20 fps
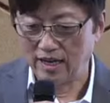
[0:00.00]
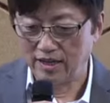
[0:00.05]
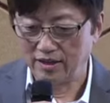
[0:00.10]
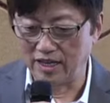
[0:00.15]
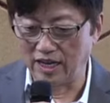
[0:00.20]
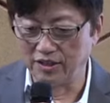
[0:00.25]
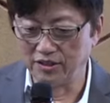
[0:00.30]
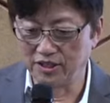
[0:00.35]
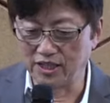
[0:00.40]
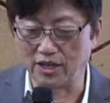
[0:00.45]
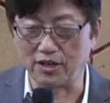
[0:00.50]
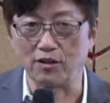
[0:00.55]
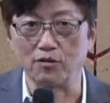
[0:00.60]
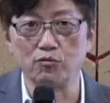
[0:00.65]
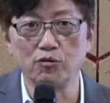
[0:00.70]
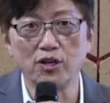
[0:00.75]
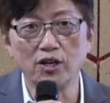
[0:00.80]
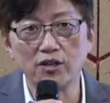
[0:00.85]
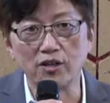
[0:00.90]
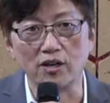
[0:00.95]
된 자를
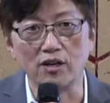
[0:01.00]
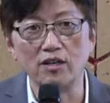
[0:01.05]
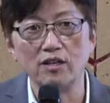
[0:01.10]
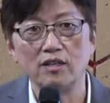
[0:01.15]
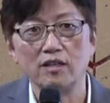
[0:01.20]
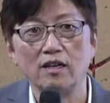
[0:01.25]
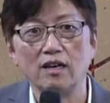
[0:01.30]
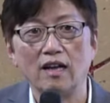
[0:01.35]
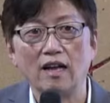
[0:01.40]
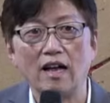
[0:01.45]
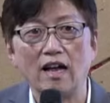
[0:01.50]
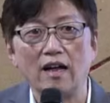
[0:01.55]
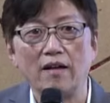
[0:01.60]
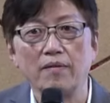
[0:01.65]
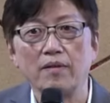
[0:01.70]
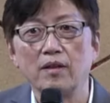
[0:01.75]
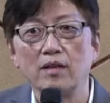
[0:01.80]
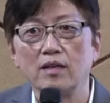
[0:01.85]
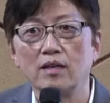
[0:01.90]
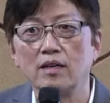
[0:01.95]
우리를
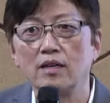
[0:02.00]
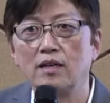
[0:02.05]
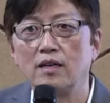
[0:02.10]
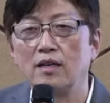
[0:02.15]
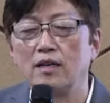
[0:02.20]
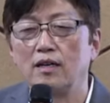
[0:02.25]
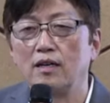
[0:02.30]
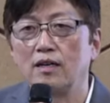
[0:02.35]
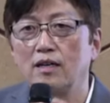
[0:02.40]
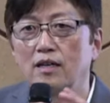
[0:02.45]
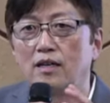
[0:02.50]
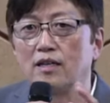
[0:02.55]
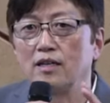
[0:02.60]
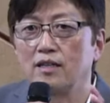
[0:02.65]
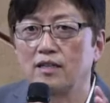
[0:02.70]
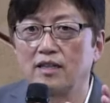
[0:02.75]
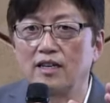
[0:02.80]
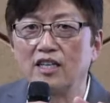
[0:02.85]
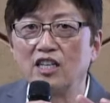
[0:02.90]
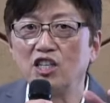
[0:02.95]

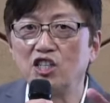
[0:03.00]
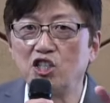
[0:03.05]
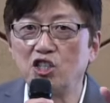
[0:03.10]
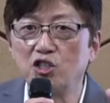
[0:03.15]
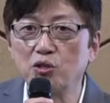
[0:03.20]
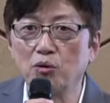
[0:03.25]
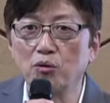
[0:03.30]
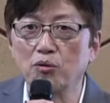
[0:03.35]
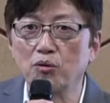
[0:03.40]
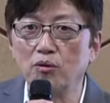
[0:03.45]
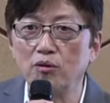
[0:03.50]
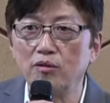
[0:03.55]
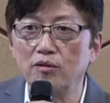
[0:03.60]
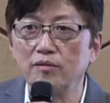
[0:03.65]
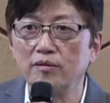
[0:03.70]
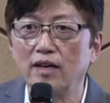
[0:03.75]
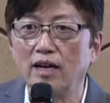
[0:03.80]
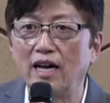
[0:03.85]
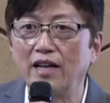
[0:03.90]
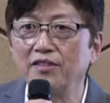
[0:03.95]
그냥 일시적으로
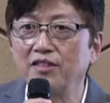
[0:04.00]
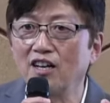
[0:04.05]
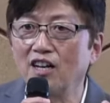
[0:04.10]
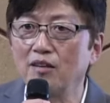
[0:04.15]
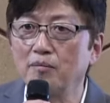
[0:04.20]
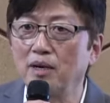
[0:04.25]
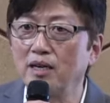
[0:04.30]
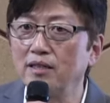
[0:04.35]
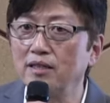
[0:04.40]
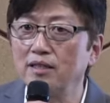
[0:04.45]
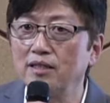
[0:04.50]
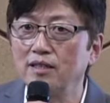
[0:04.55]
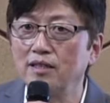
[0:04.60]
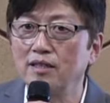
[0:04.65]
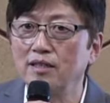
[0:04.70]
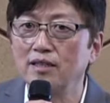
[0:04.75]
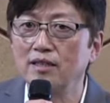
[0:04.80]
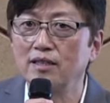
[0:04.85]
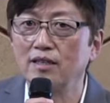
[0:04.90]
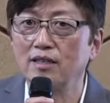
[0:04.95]
한 달만
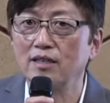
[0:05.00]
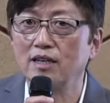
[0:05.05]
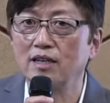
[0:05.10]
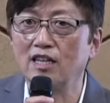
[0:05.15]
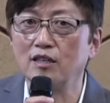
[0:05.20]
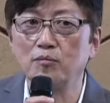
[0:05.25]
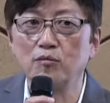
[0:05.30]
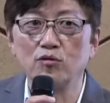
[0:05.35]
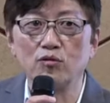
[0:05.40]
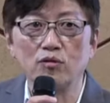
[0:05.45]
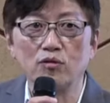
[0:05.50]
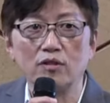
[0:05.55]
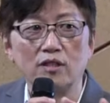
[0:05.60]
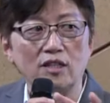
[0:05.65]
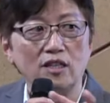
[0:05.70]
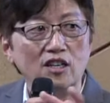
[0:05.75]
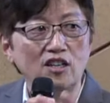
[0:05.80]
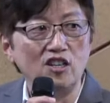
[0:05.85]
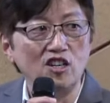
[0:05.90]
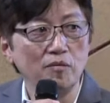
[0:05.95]
아니면
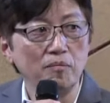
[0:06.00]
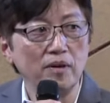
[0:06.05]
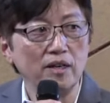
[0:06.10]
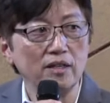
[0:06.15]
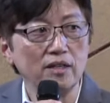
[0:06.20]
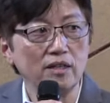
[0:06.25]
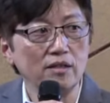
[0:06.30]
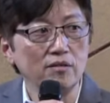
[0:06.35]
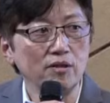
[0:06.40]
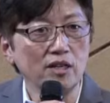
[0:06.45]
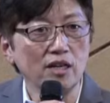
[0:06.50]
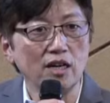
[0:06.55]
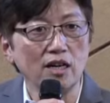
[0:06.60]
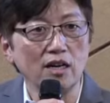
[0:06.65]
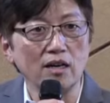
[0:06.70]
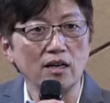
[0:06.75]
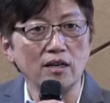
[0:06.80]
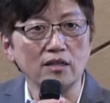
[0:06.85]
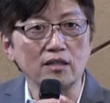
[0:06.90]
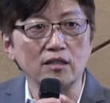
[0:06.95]
1년만
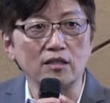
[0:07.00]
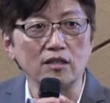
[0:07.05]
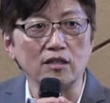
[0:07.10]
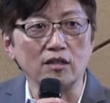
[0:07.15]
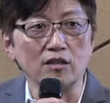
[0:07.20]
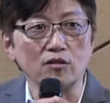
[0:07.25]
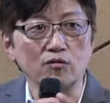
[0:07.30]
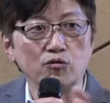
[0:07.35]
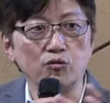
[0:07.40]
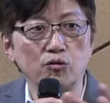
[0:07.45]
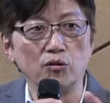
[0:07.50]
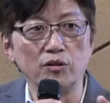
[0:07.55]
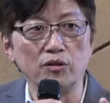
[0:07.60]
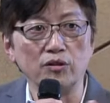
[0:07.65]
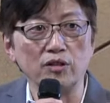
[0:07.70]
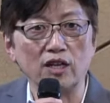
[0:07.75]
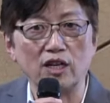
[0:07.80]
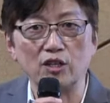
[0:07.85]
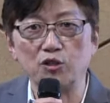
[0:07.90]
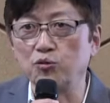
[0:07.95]
우리가 그
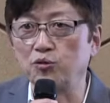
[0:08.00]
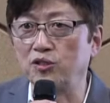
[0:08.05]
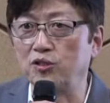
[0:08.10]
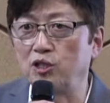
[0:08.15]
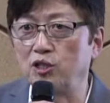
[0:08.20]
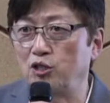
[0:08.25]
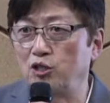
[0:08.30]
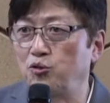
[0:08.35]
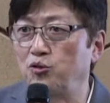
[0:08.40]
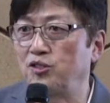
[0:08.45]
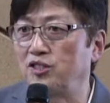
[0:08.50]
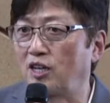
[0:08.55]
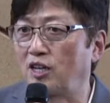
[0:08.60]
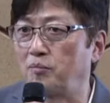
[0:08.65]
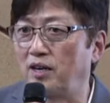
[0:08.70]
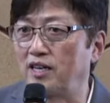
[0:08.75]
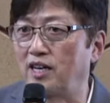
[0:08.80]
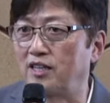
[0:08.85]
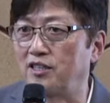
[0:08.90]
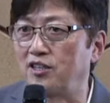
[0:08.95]
구원해 주신다 말이
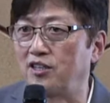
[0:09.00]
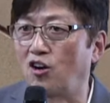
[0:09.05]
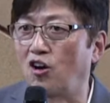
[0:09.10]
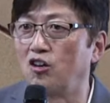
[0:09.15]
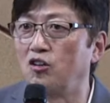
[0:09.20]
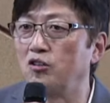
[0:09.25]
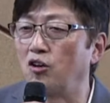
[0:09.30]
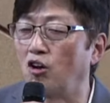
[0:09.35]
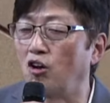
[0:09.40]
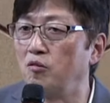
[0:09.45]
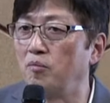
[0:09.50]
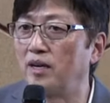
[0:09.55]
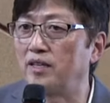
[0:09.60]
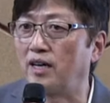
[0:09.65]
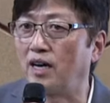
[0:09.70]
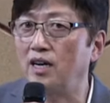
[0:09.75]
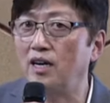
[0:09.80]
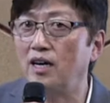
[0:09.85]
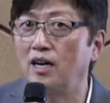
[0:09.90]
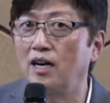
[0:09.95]
아니라 얼, 마나